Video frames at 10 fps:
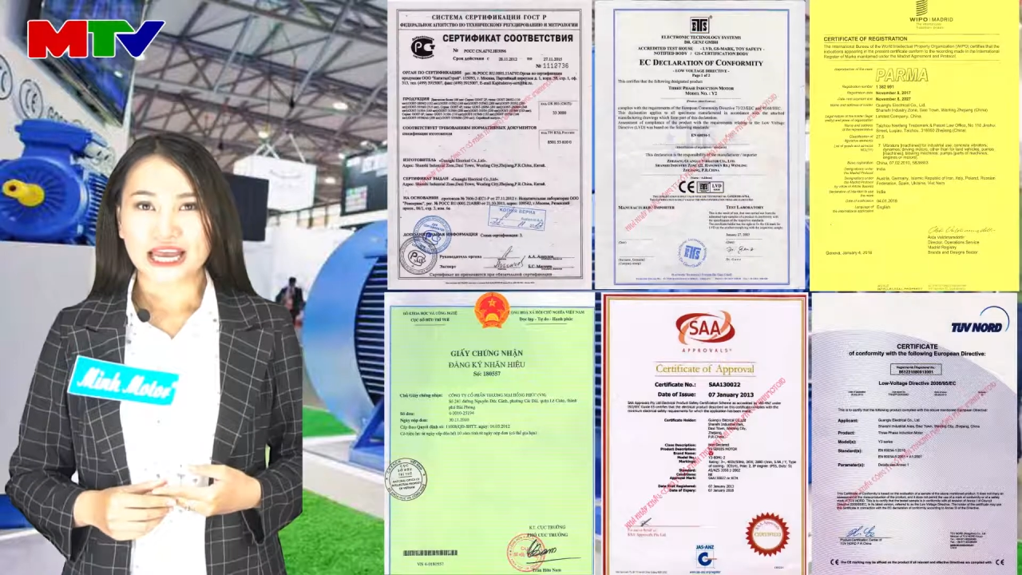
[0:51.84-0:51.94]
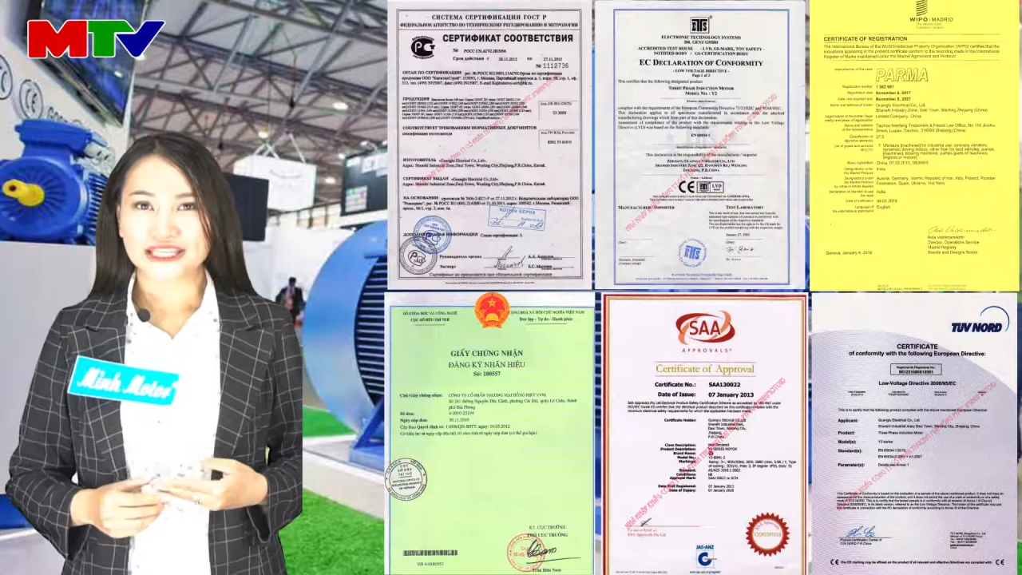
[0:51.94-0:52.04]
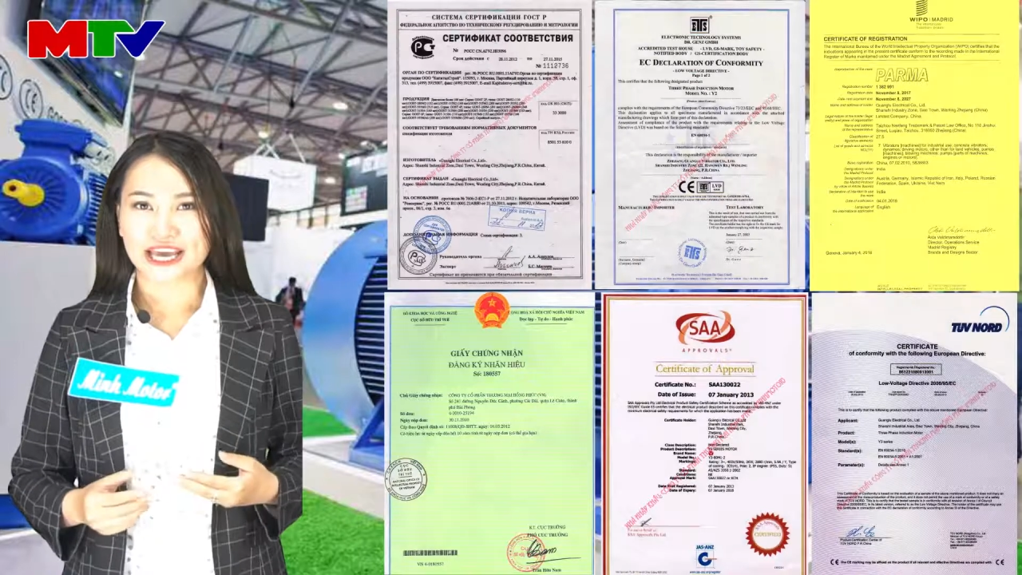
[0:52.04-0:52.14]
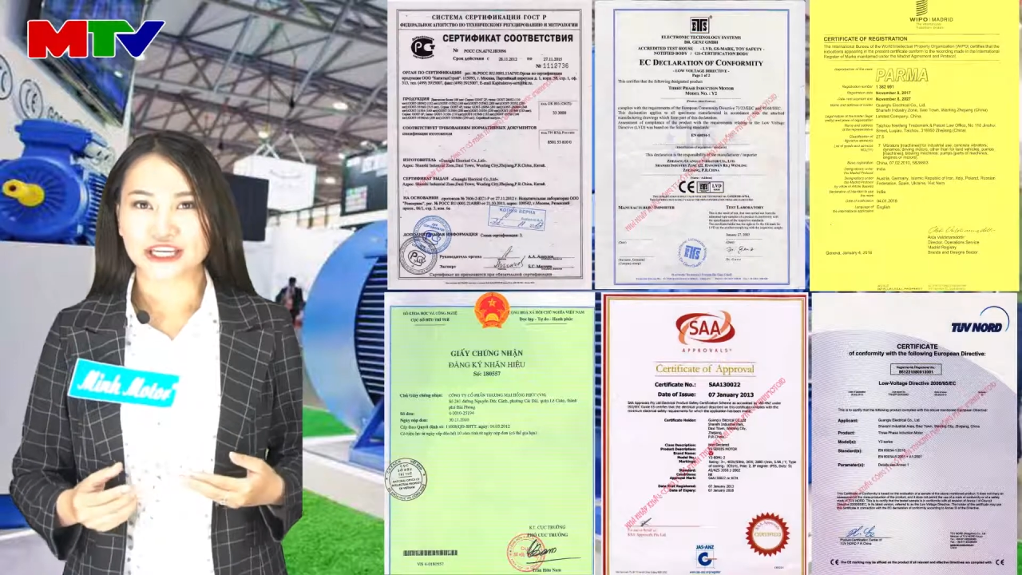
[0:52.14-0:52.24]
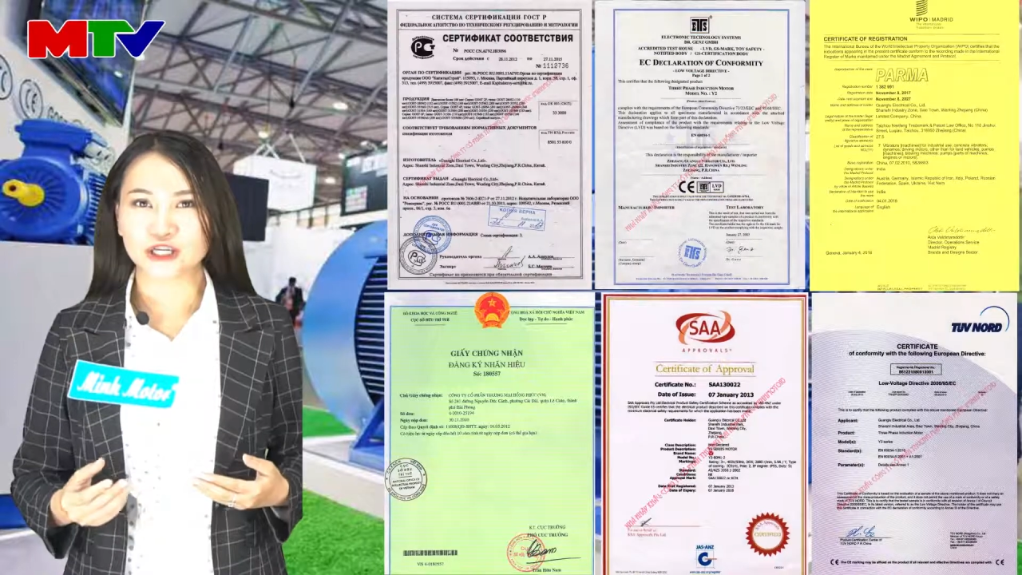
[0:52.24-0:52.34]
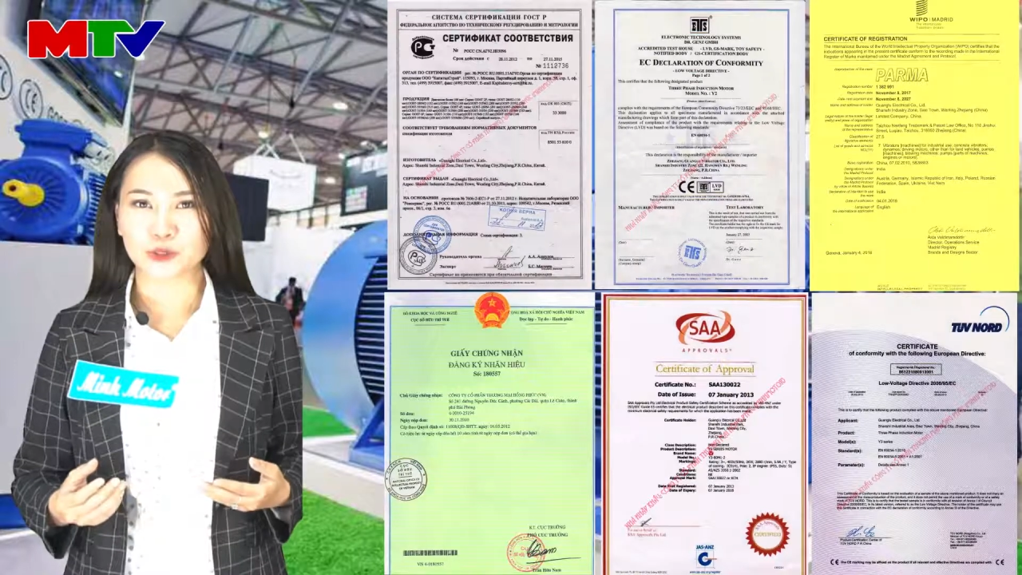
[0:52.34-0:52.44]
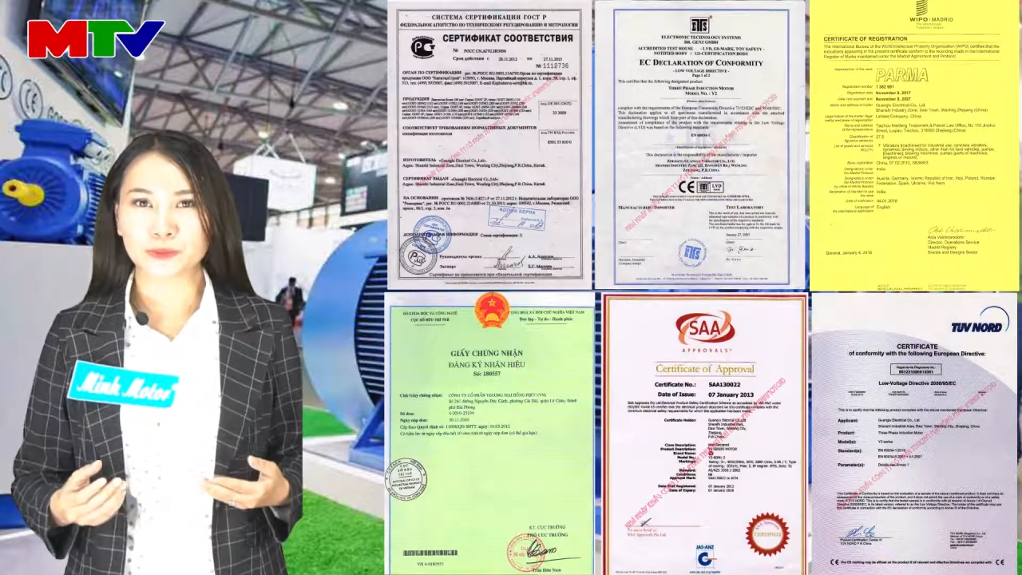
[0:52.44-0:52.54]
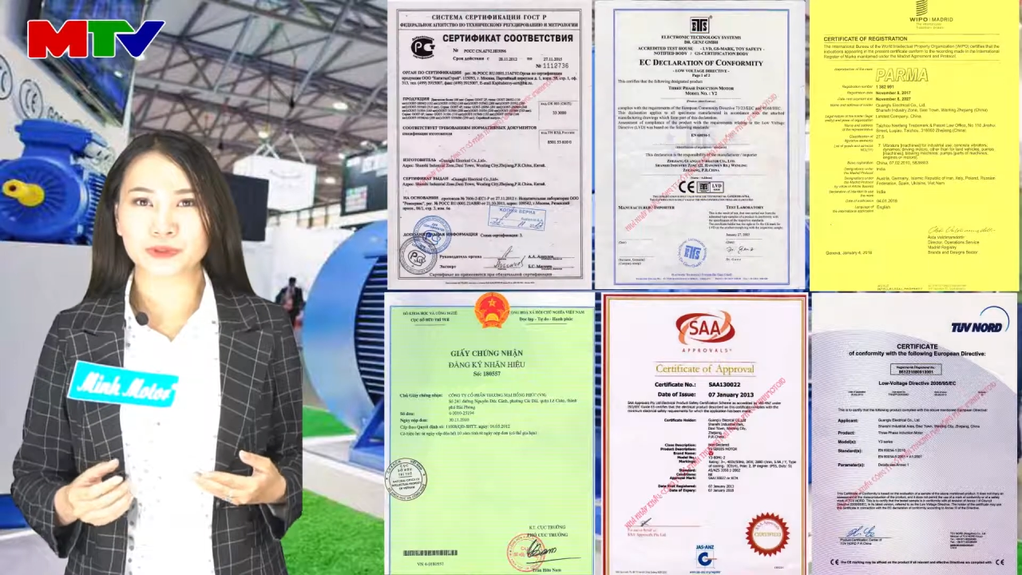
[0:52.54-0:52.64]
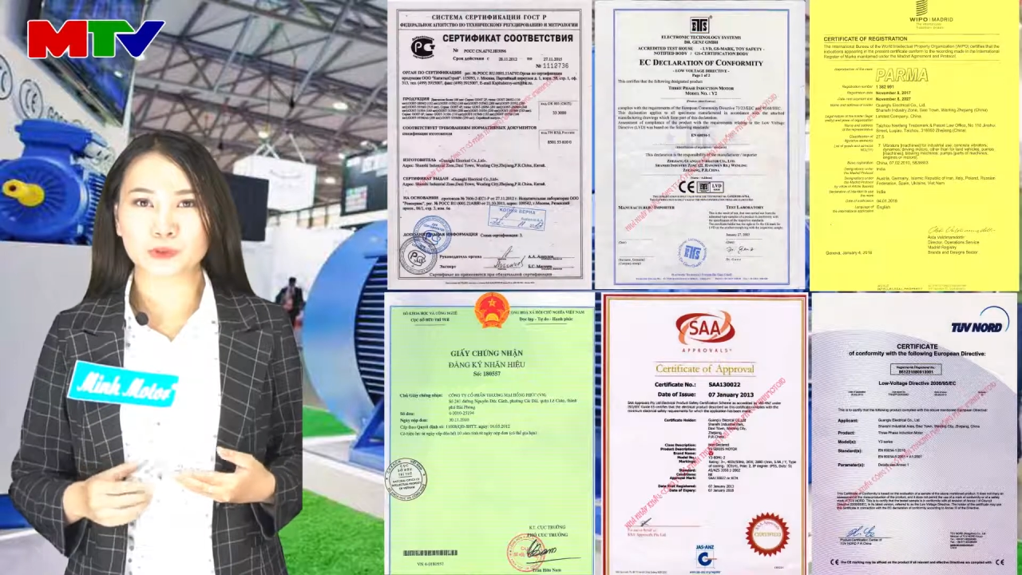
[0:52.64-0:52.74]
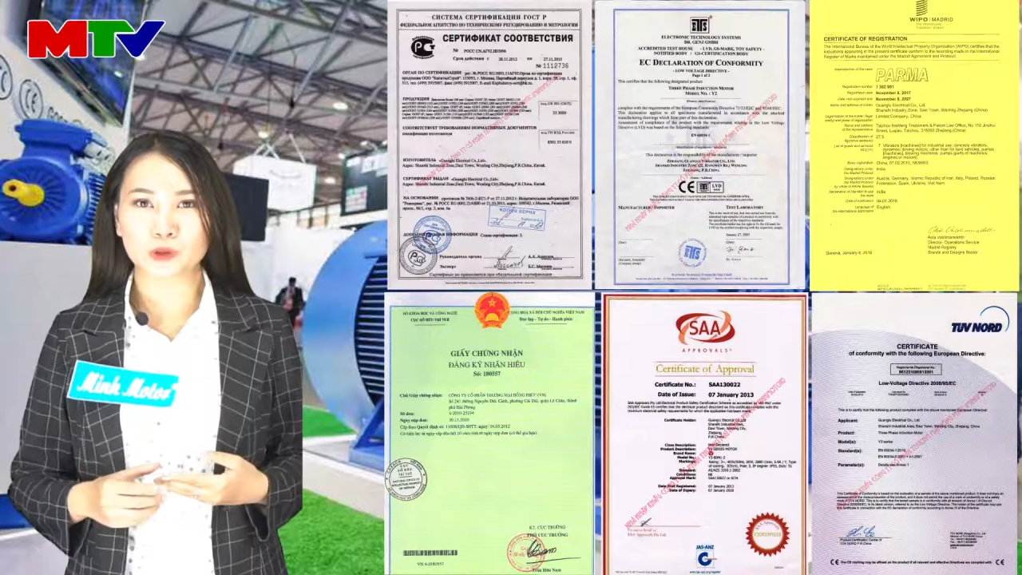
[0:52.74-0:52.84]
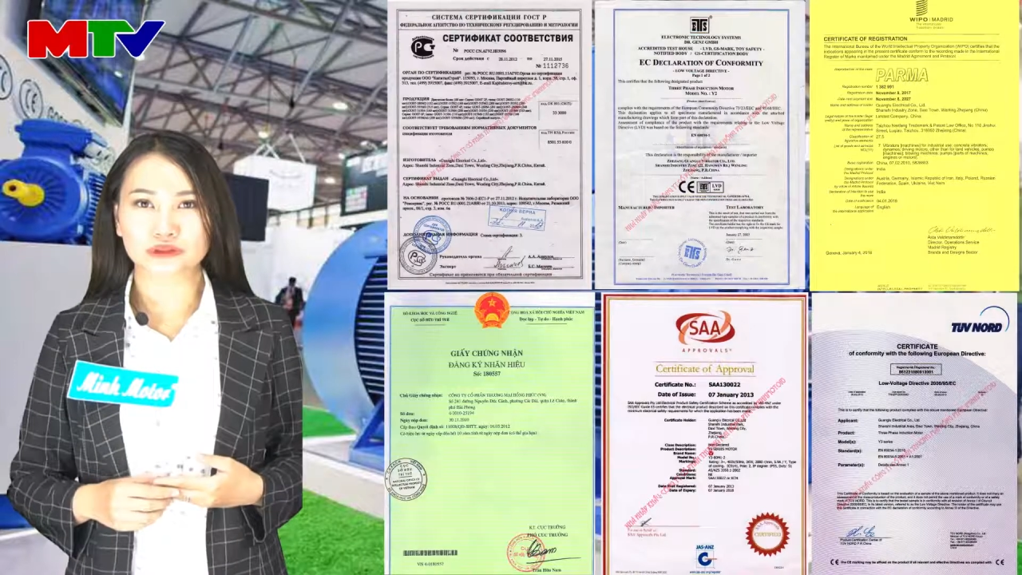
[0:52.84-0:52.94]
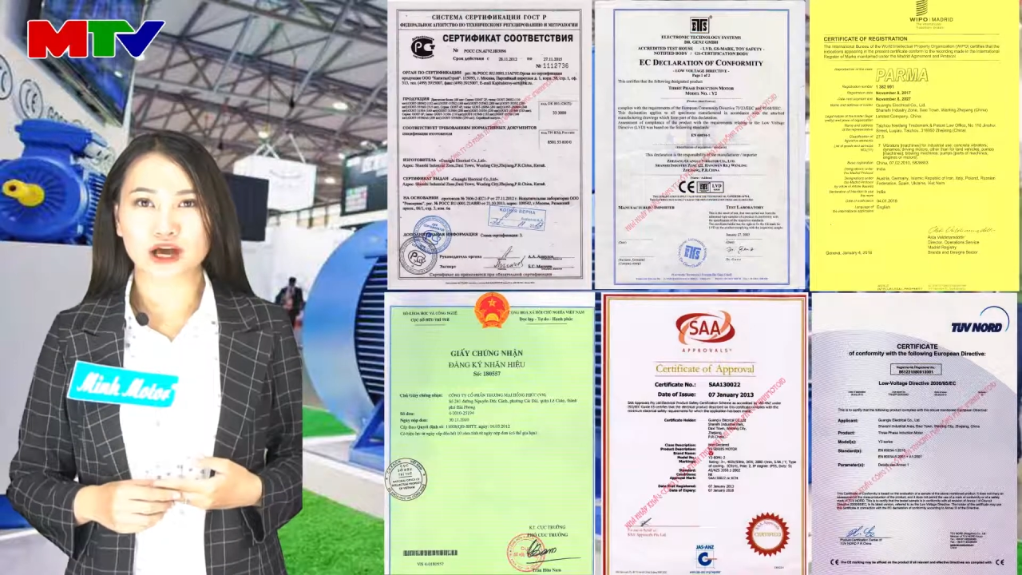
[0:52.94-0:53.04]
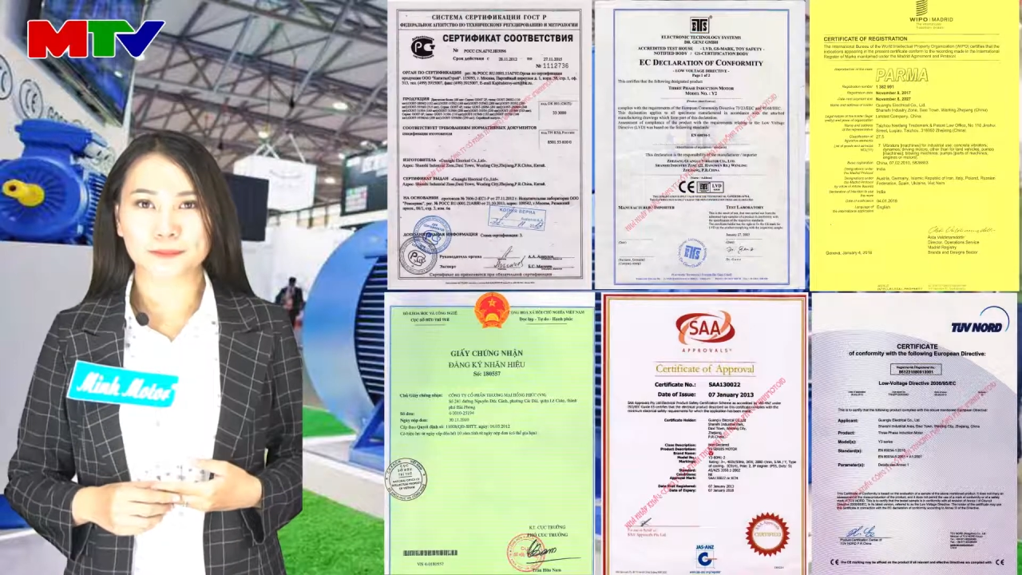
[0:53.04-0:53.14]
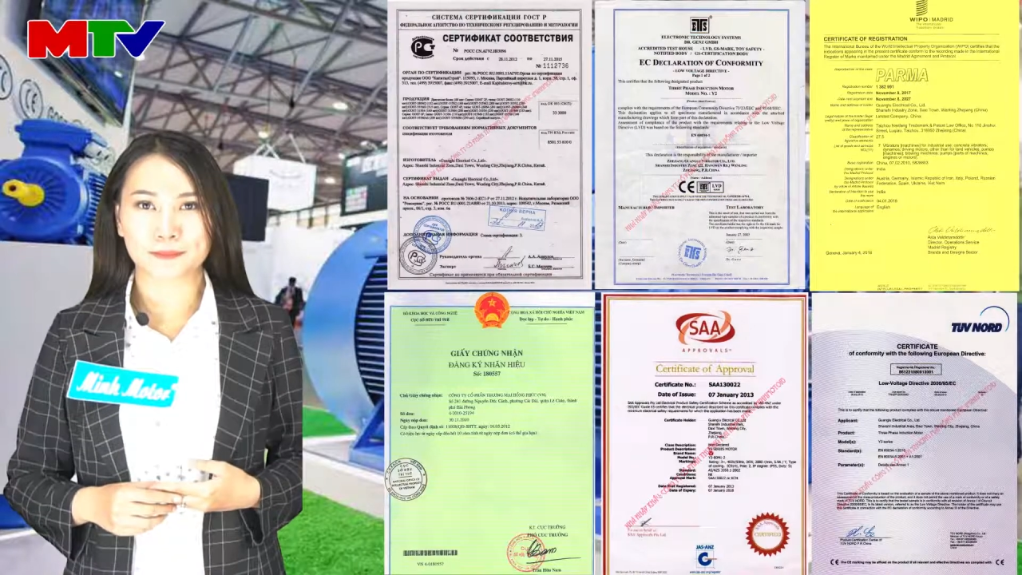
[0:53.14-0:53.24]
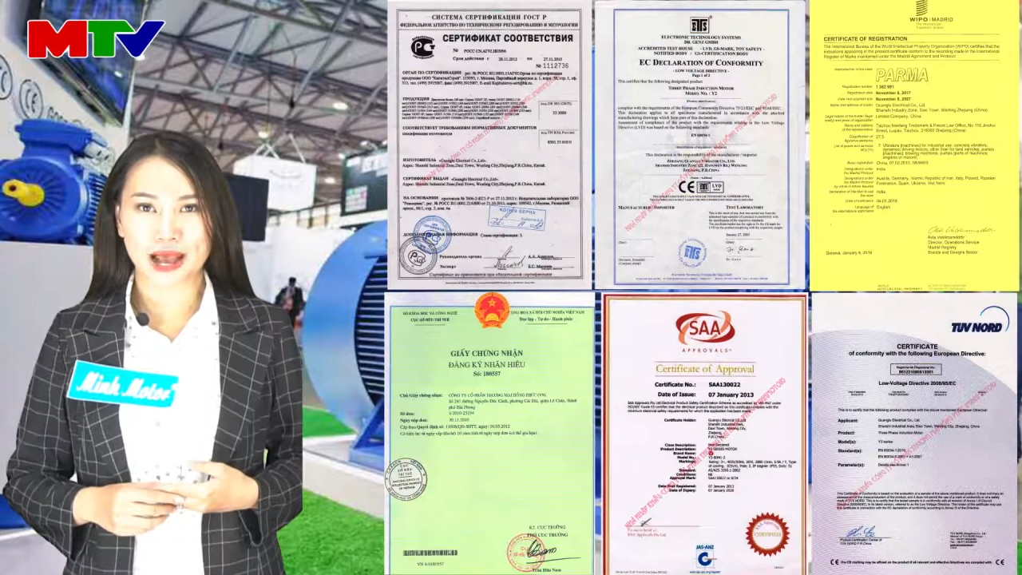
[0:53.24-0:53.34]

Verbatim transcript: Nhãn hiệu Minh Motor